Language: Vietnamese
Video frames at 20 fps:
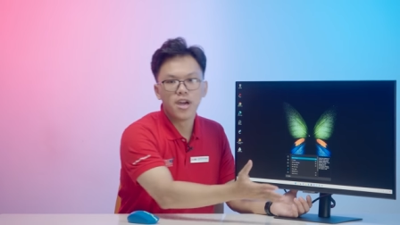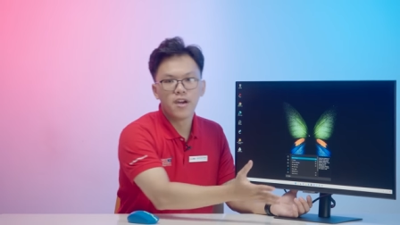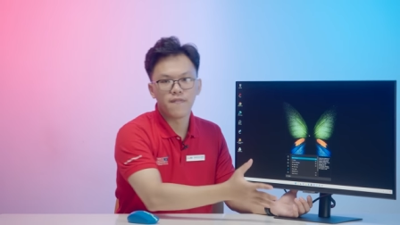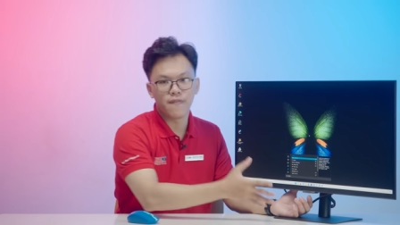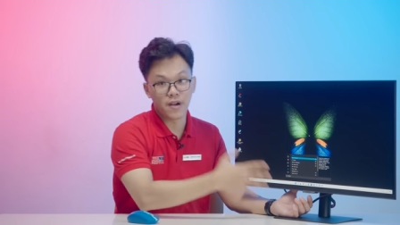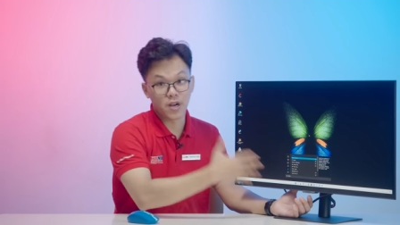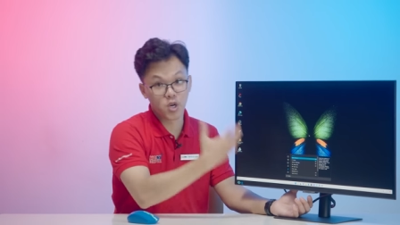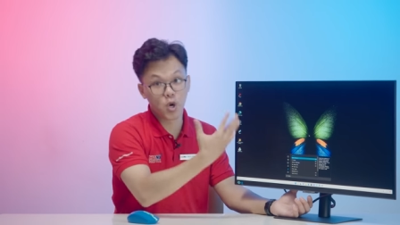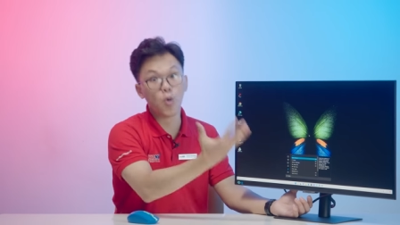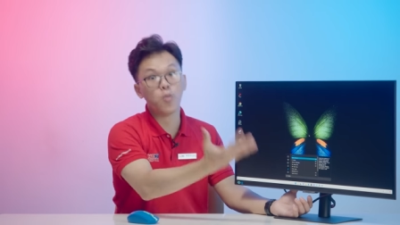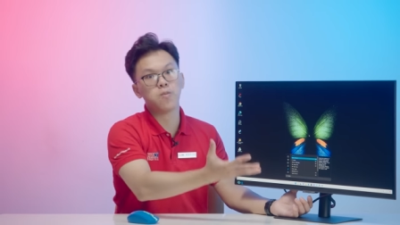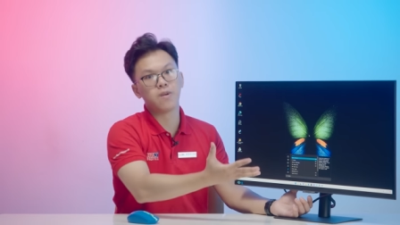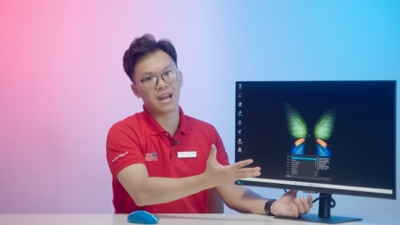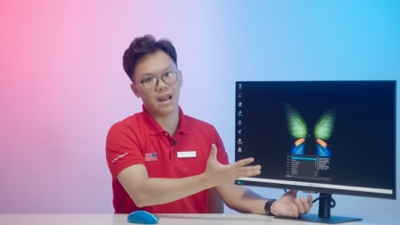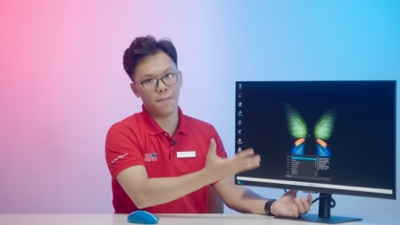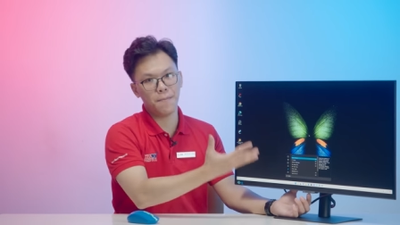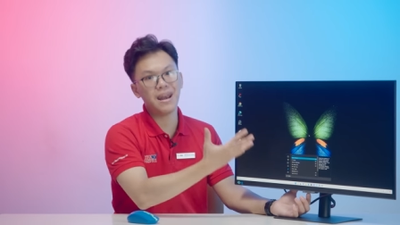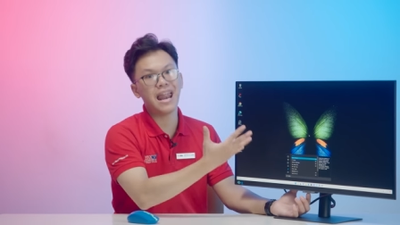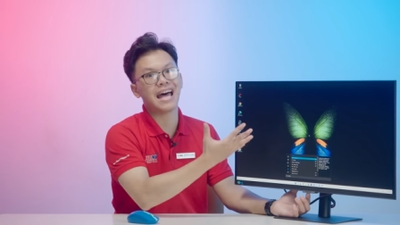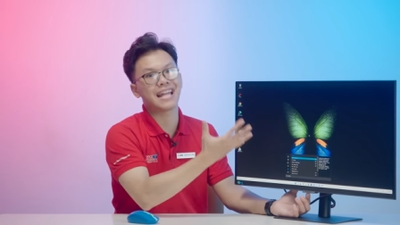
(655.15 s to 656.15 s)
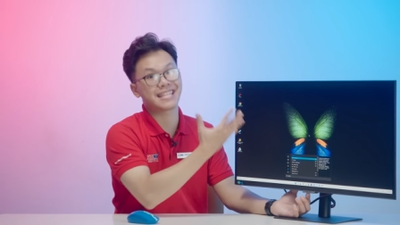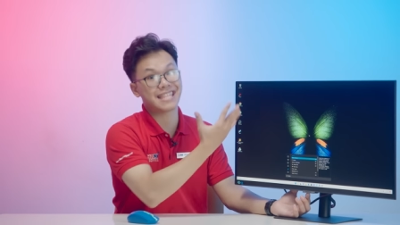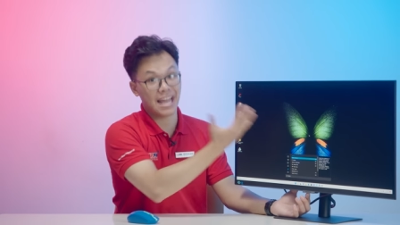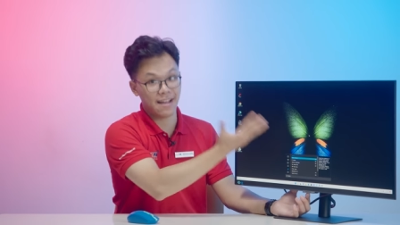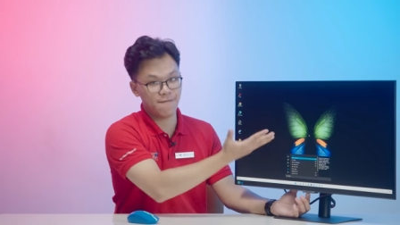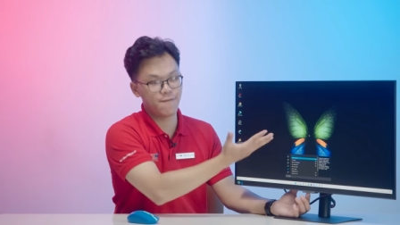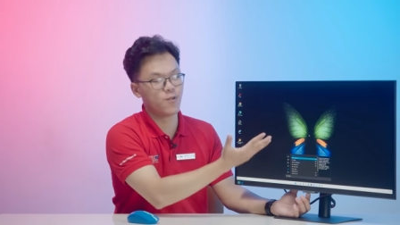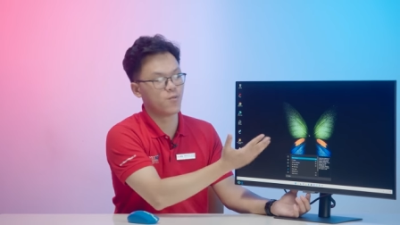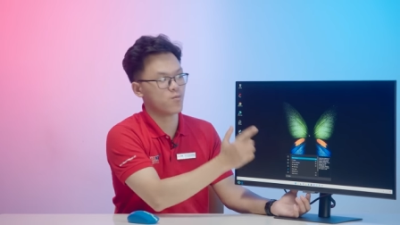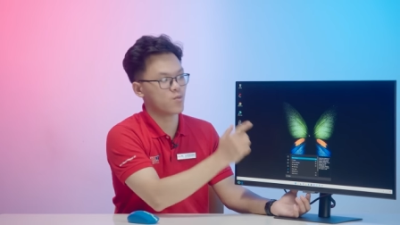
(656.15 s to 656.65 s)
và cùng lắm là
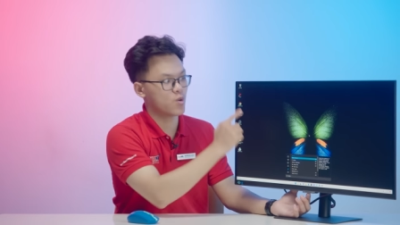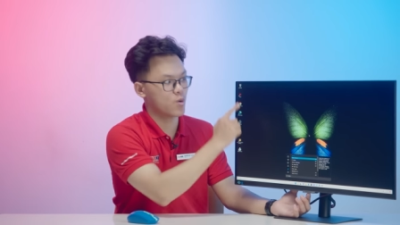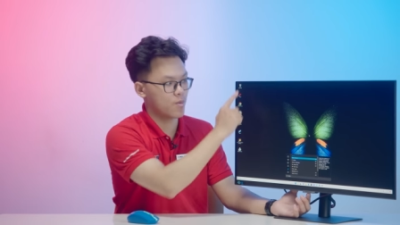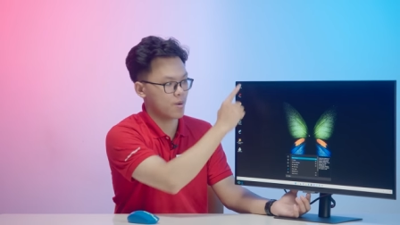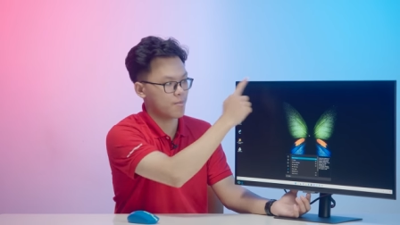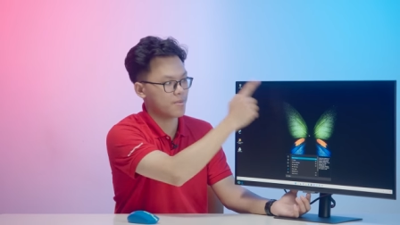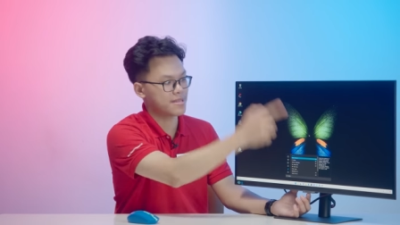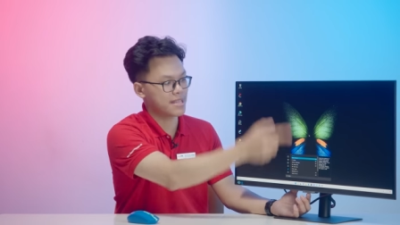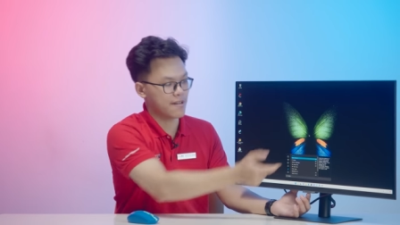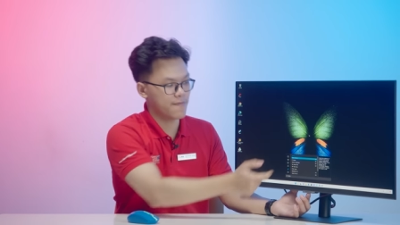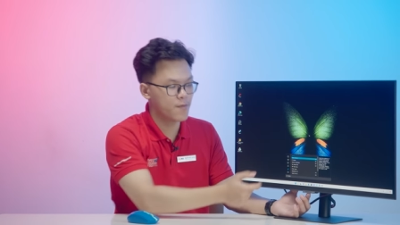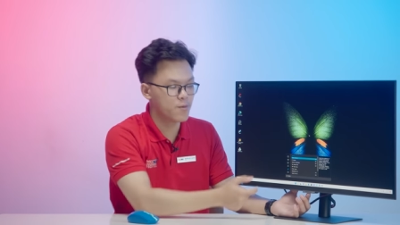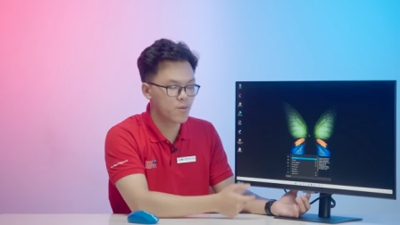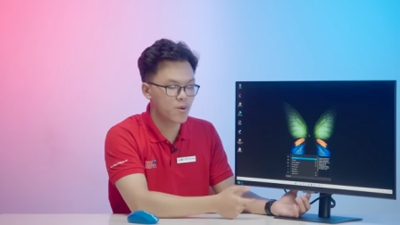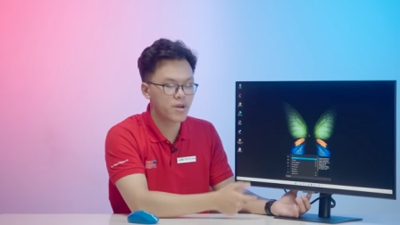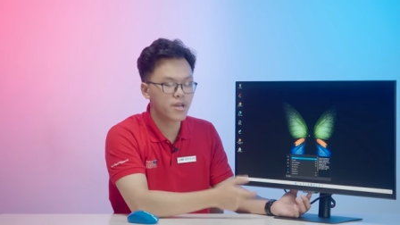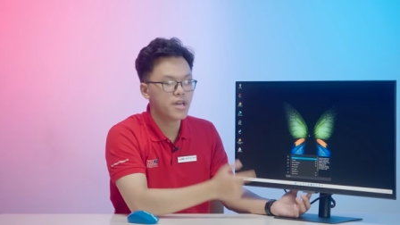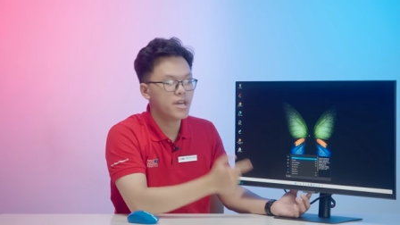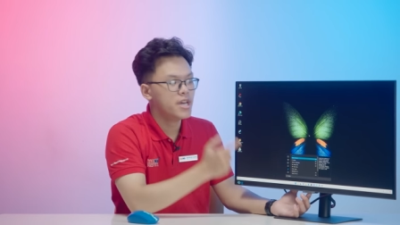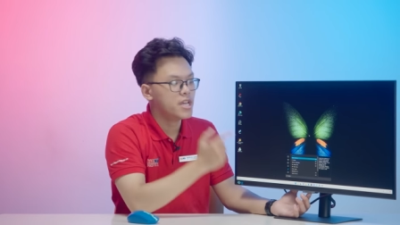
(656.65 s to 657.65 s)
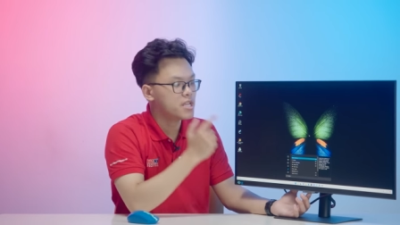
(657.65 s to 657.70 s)
tám vùng, cùng lắm là tám vùng thôi.